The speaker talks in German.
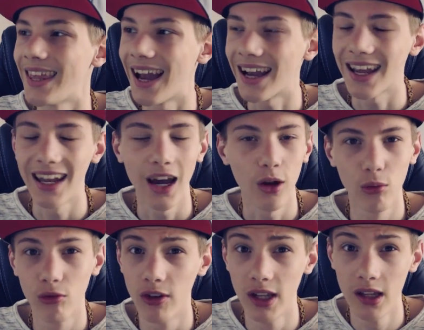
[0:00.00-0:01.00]
ja, keine
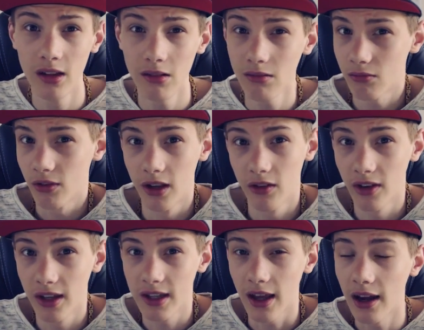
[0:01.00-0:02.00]
Ahnung, fliegen. Fliegen
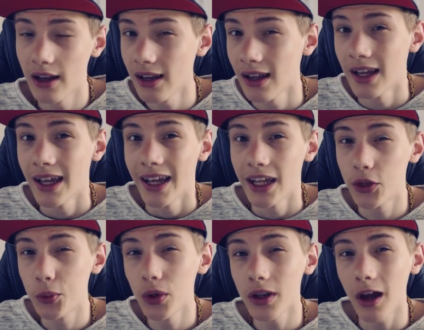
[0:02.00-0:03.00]
finde ich geil.
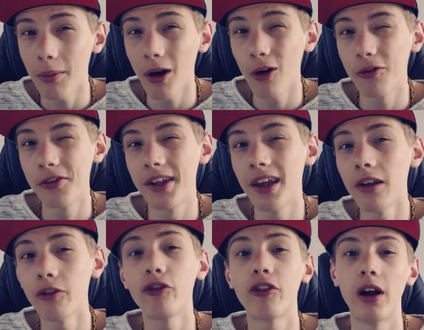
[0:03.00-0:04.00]
Ich würde aber auf
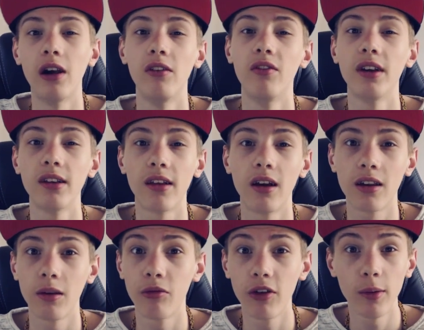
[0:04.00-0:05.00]
jeden Fall, wie
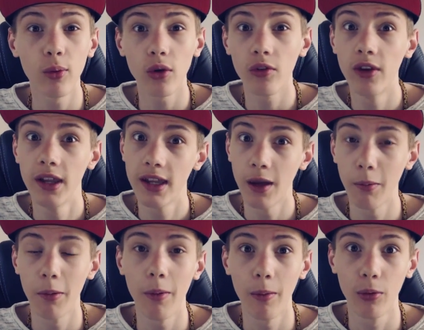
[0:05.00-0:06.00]
gesagt, im Februar fliege ich ja
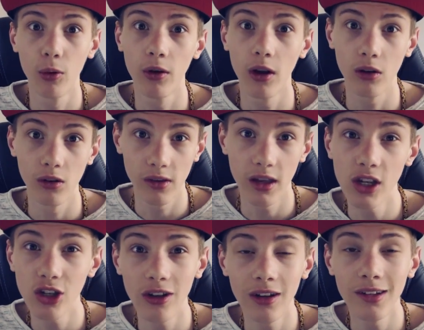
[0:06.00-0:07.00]
mit meinem Crew nach Los
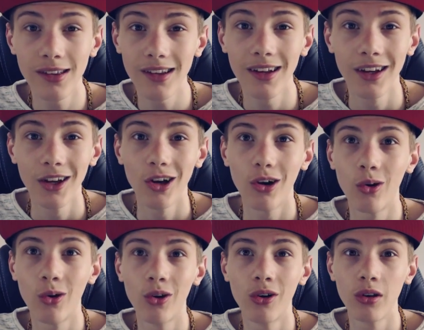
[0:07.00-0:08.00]
Angeles.
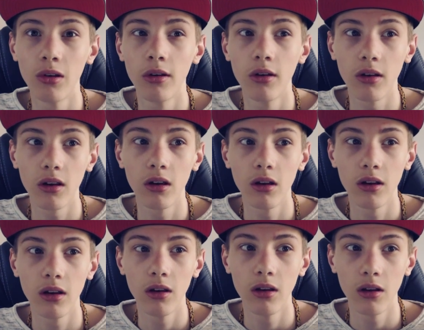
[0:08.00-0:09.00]
Und
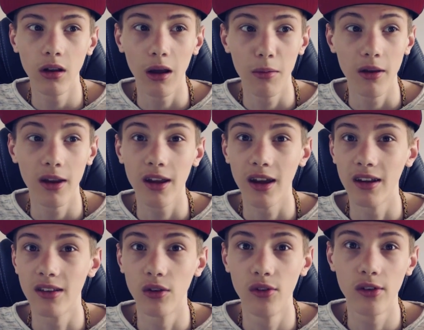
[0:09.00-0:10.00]
äh, Amerika
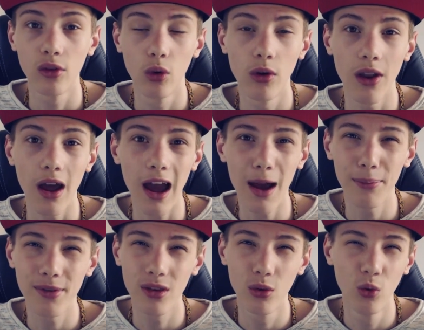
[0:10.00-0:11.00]
ist sowieso ein
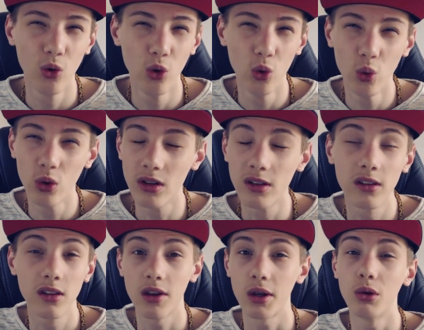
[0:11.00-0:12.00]

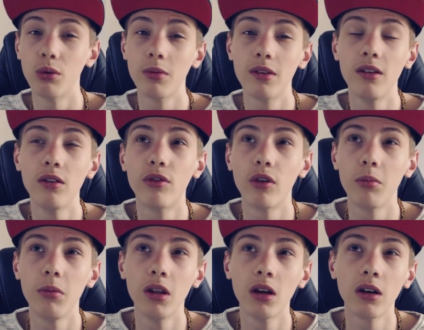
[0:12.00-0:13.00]
absolutes Traumziel von
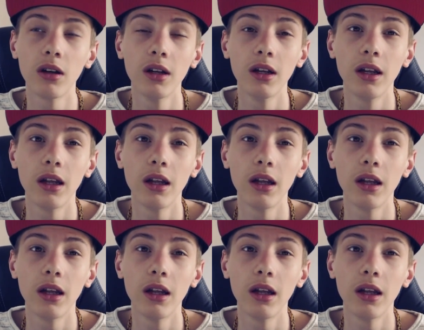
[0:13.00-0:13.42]
mir.